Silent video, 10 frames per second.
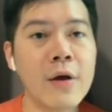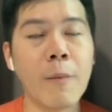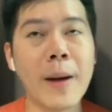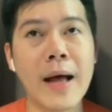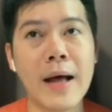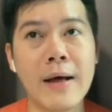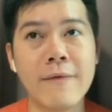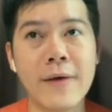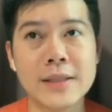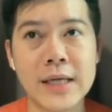我把它
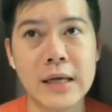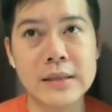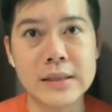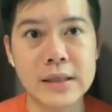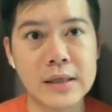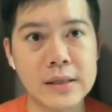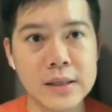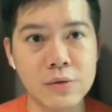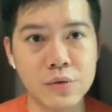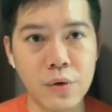放在这个
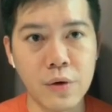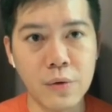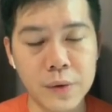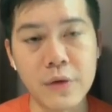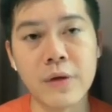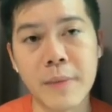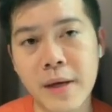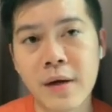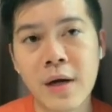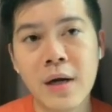叫做 video 里面。